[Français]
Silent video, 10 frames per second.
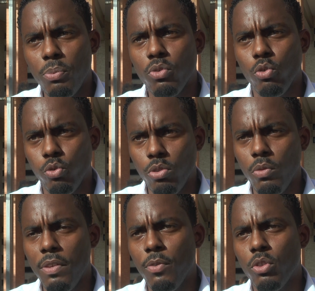puisqu'aujourd'hui
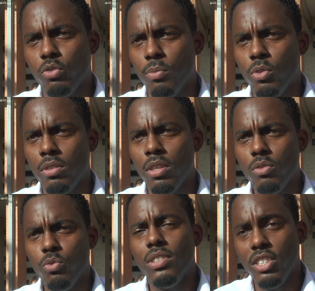nous vivons dans un monde
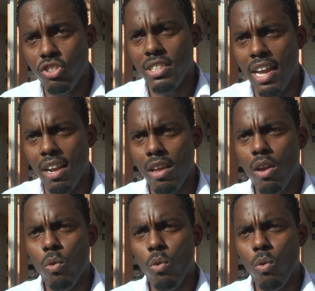du digital